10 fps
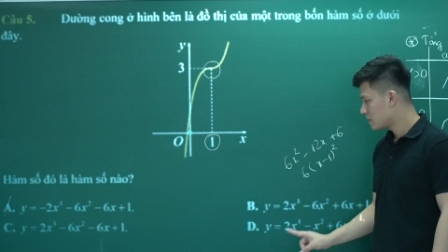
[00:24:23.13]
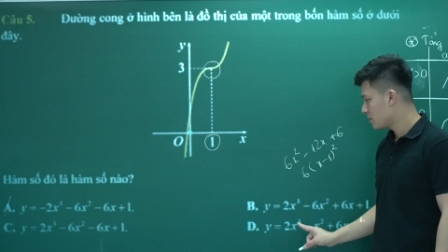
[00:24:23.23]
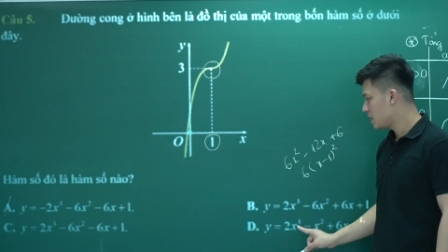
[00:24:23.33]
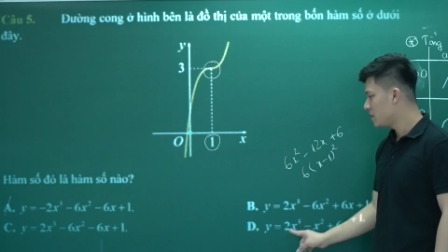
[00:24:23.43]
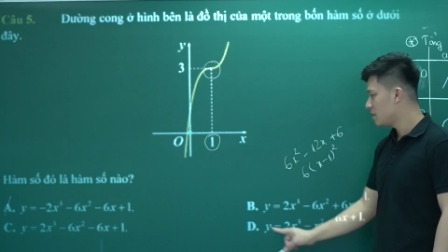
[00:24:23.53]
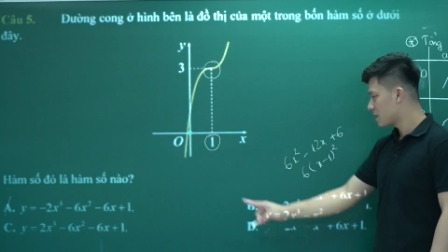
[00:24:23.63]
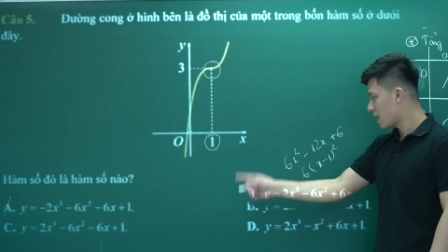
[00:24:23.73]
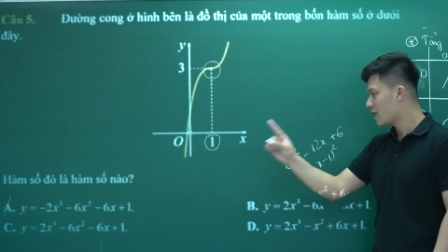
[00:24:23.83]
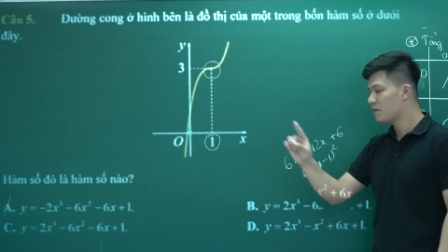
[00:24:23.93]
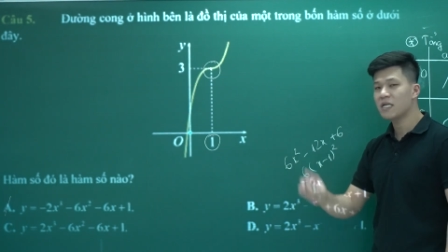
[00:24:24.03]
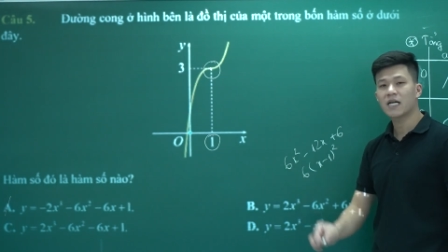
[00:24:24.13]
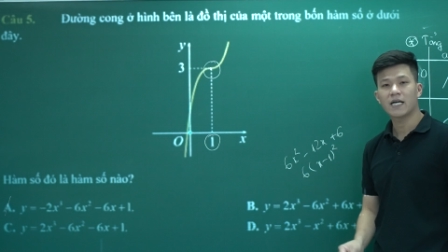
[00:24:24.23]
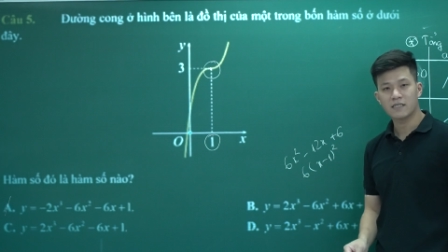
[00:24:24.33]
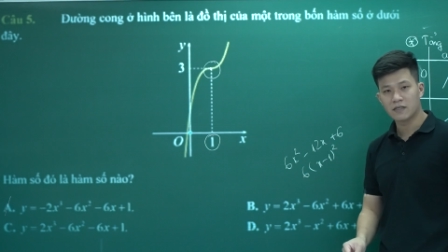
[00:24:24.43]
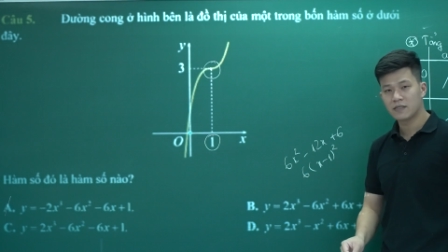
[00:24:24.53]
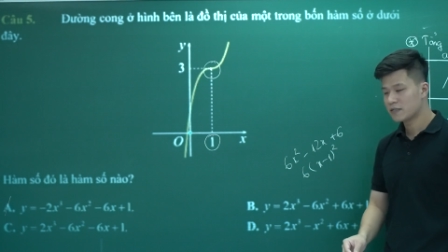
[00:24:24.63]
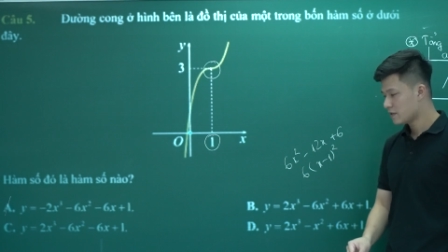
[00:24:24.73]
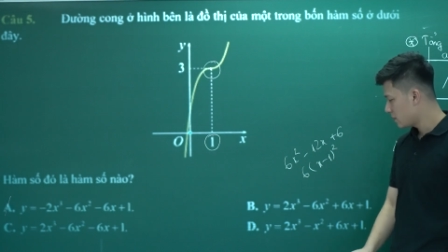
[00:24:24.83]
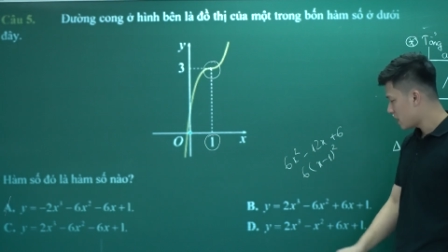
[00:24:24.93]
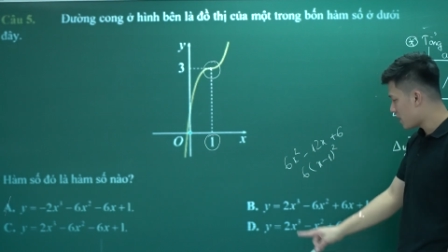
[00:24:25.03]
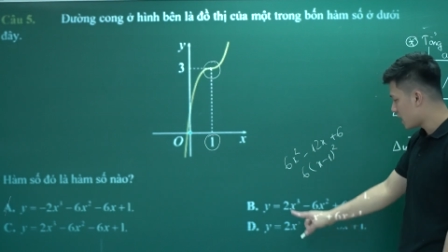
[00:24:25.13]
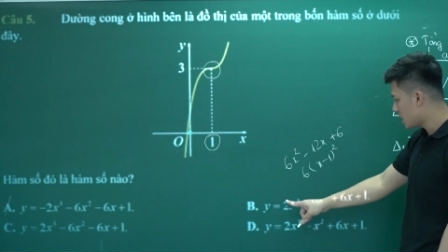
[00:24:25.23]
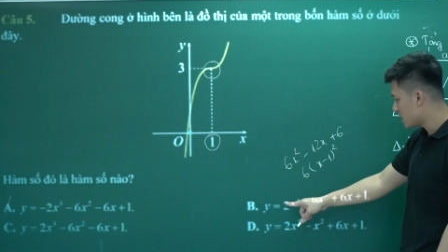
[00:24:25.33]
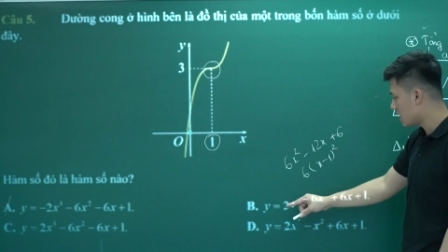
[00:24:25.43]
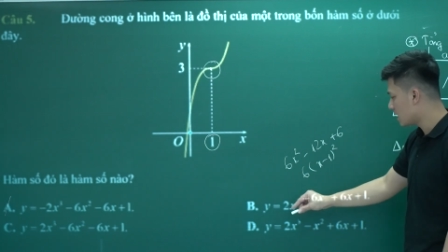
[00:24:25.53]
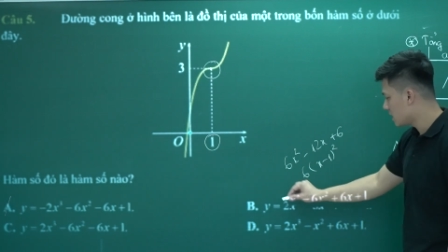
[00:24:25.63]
Để mình nhìn cái là biết ngay rồi. Vậy đáp án là gì?